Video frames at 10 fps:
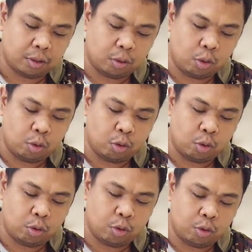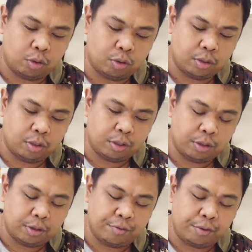โอ้โอ้โอ้
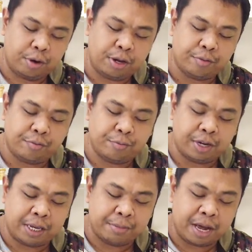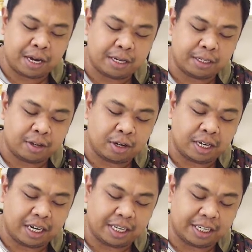ฟิลลิ่งดีมากนะ ตอน
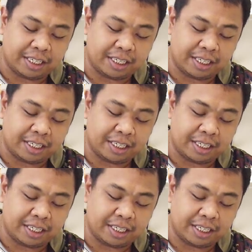กรีด